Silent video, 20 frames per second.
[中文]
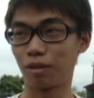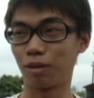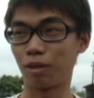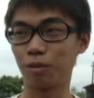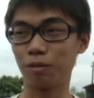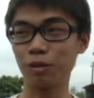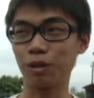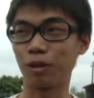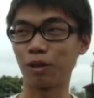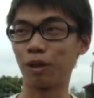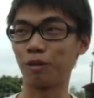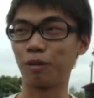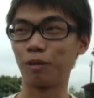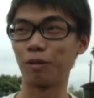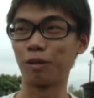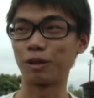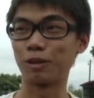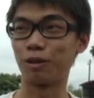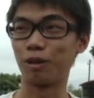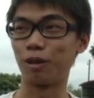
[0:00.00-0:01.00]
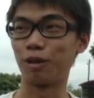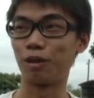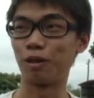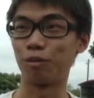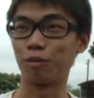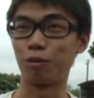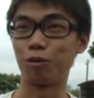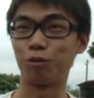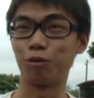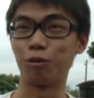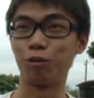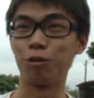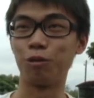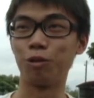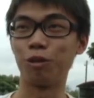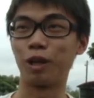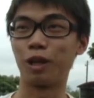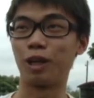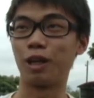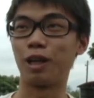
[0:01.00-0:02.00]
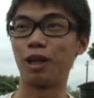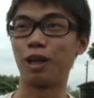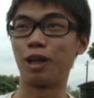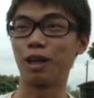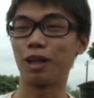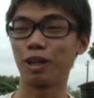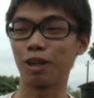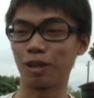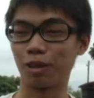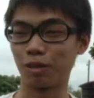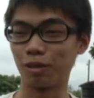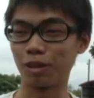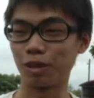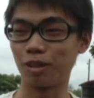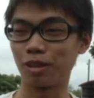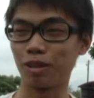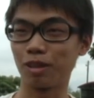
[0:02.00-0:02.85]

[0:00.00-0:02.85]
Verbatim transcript: 我不懂他们为什么不付那个工